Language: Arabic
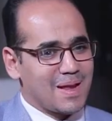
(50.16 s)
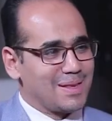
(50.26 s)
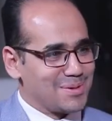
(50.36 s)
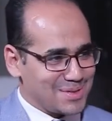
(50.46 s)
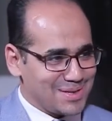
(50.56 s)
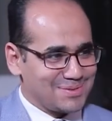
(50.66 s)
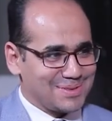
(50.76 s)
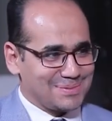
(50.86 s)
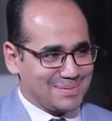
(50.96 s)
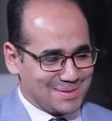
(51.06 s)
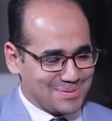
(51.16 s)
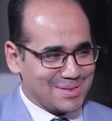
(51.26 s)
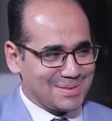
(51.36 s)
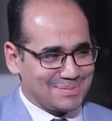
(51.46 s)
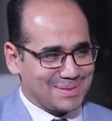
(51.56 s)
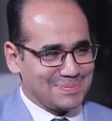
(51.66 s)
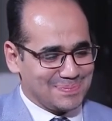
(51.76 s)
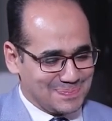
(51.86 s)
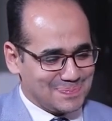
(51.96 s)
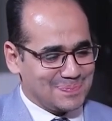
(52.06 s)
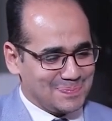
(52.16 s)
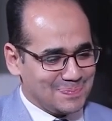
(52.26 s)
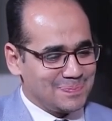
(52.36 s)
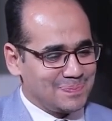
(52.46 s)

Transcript: أهلا وسهلا أهلا وسهلا بك